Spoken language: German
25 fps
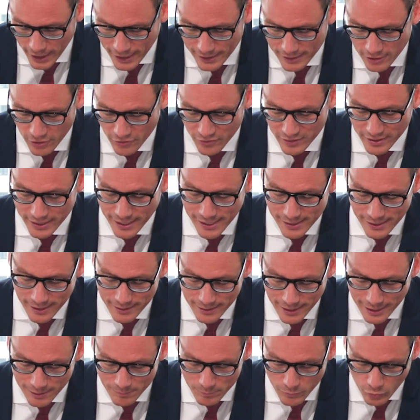oder 1000
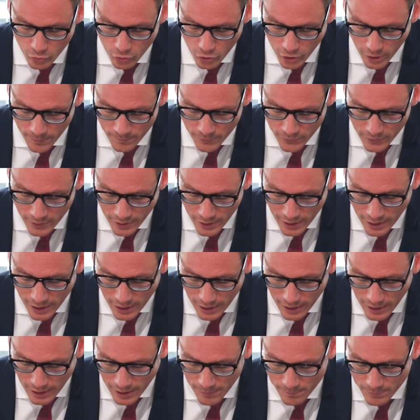Geldeinheiten bekommt,
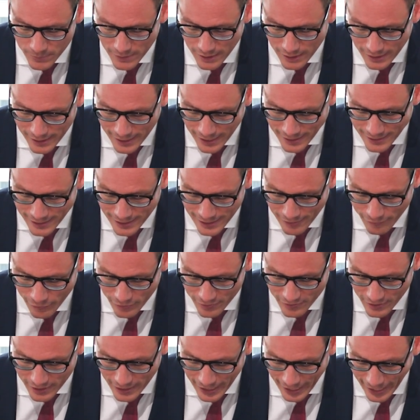ähm, kann er
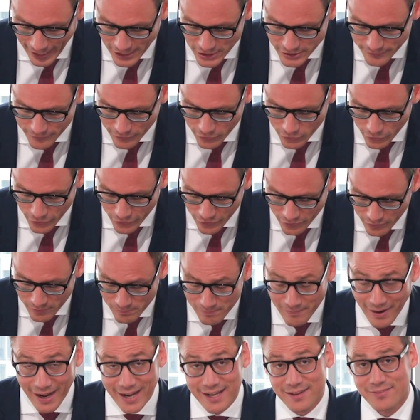davon seine
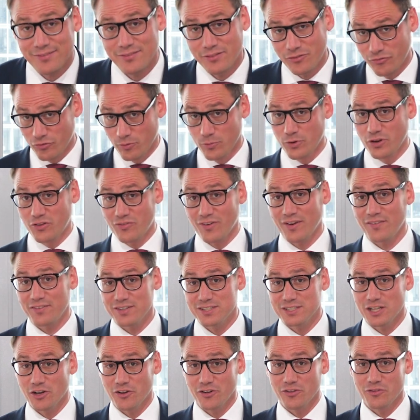Anschaffungskosten meistens
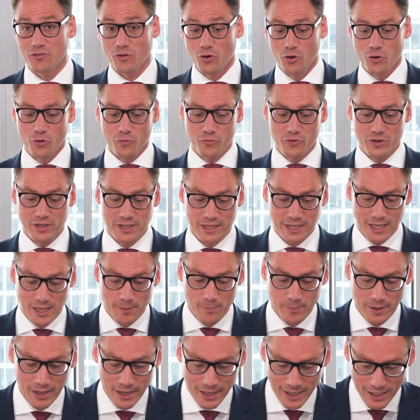25.000 Euro für die
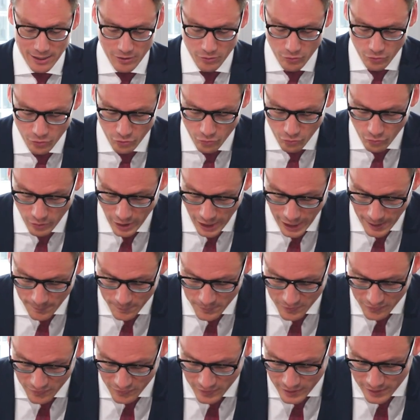GmbH-Gründung
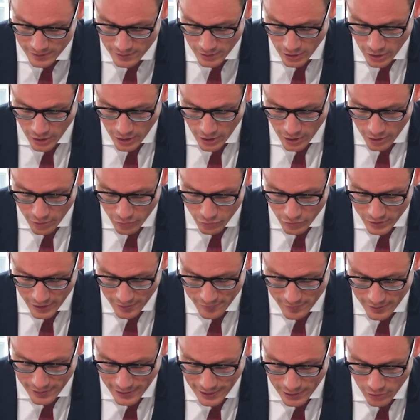abziehen,
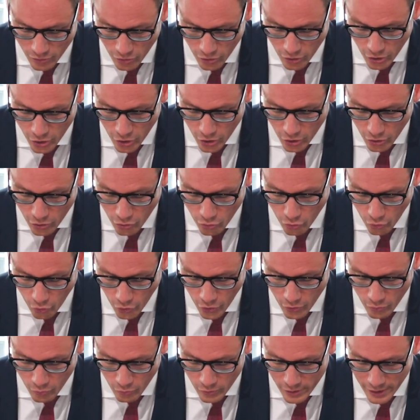sodass er dann noch
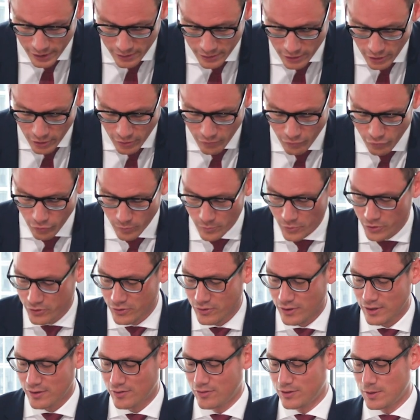
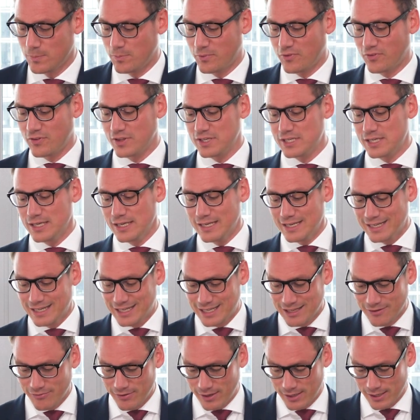975
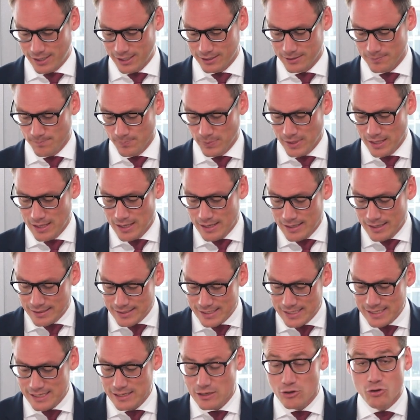Gewinn hat.
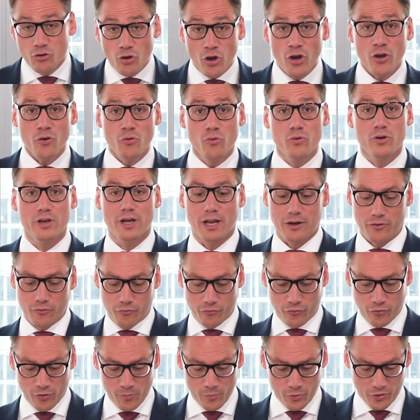Die
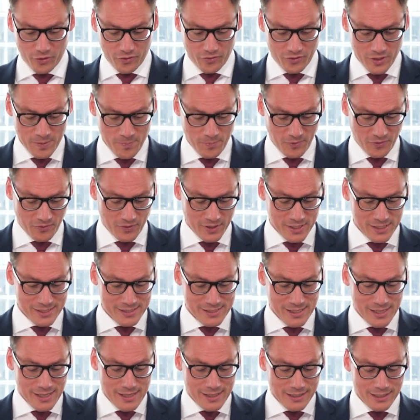
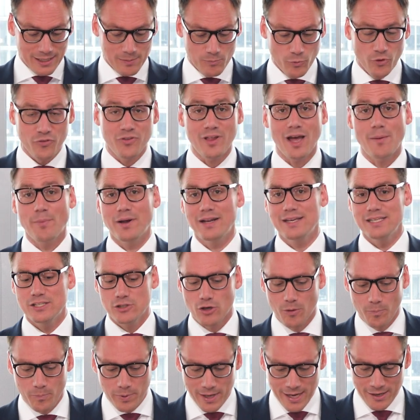975, die muss er aber
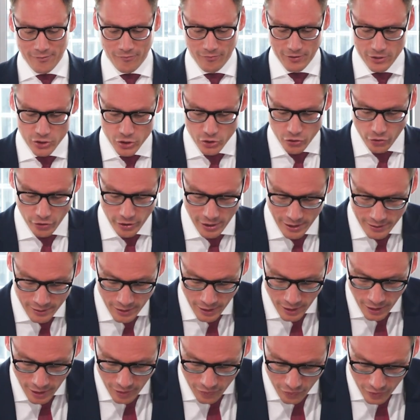nicht komplett
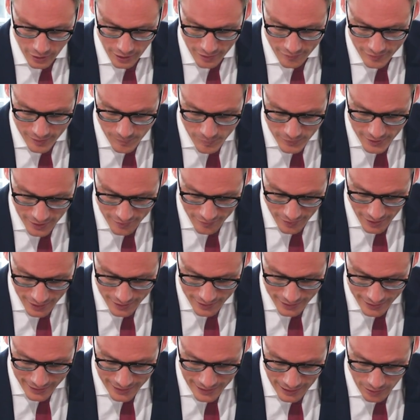versteuern, sondern es gibt jetzt
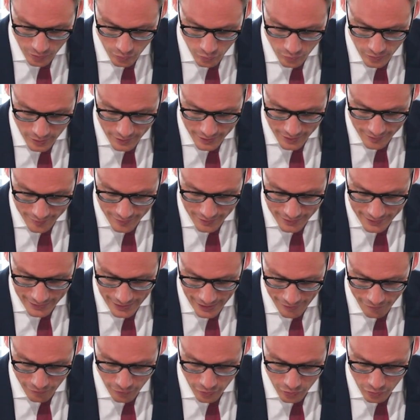eine Regelung, dass er
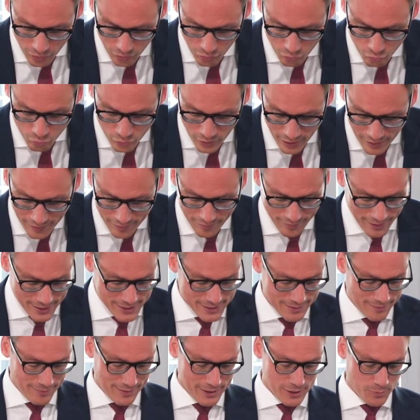davon nur
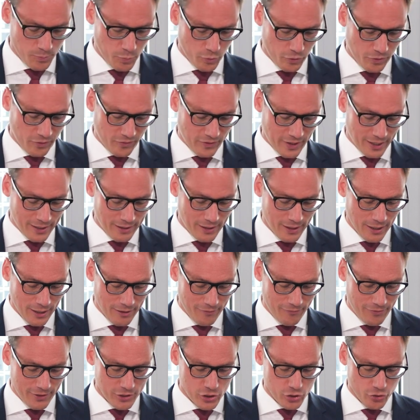60 Prozent
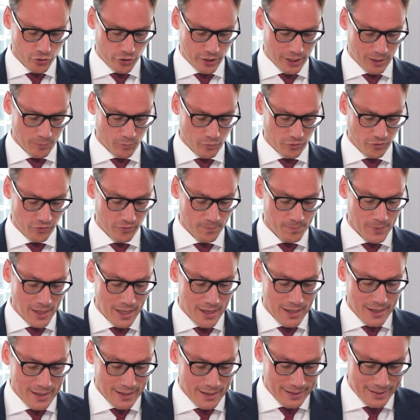versteuern muss.
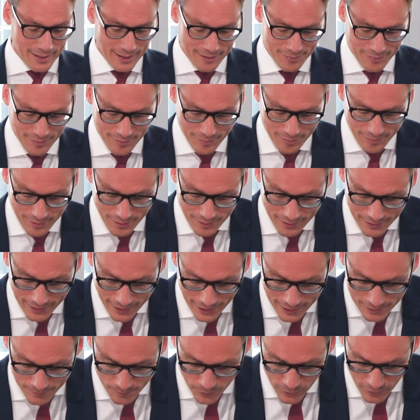Das sind
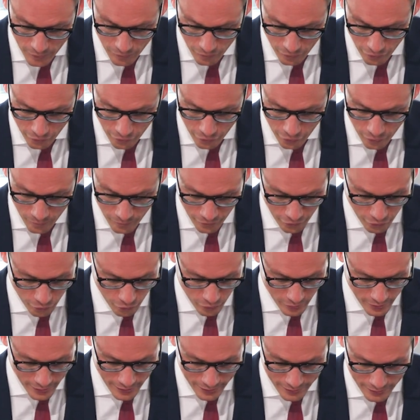dann
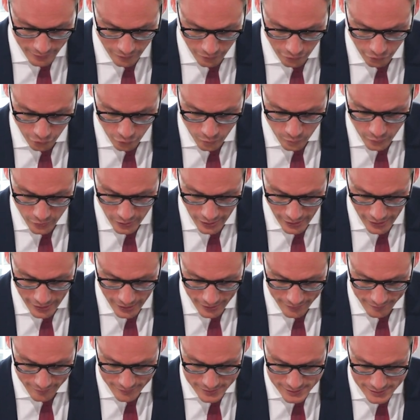
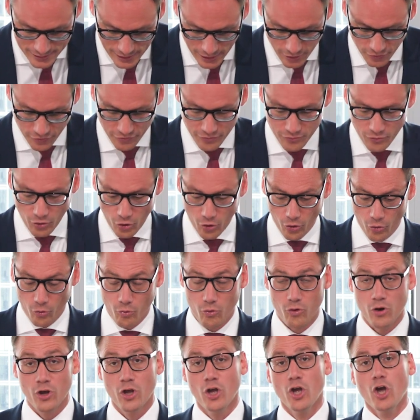585.000
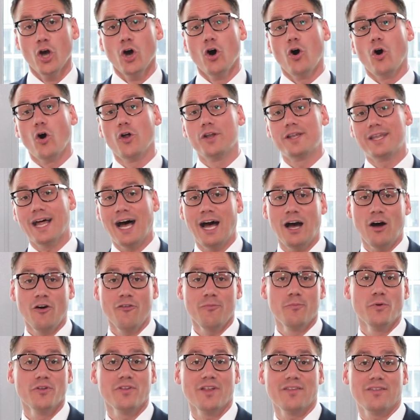Euro. Und
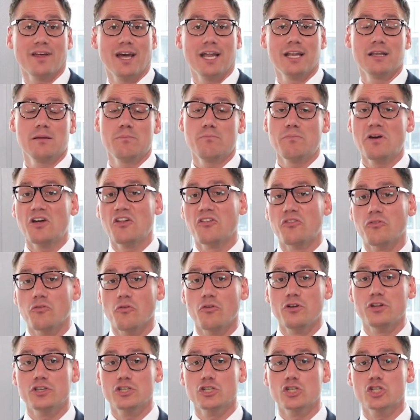darauf muss er seinen
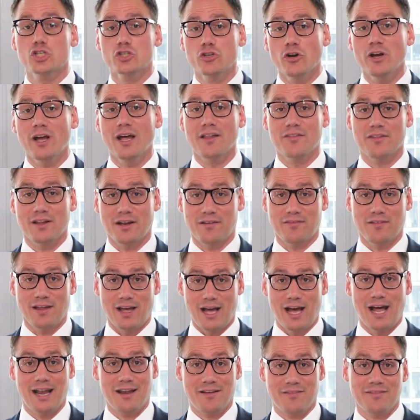persönlichen Steuersatz
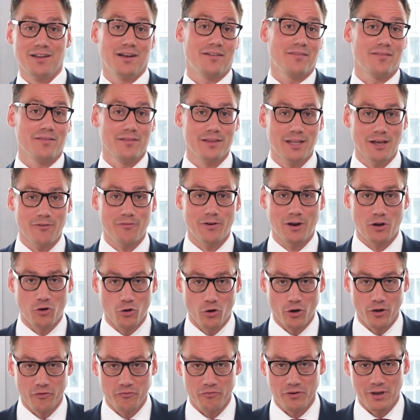ansetzen, der
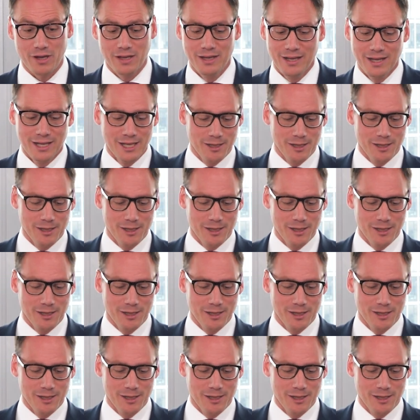Verkäufer.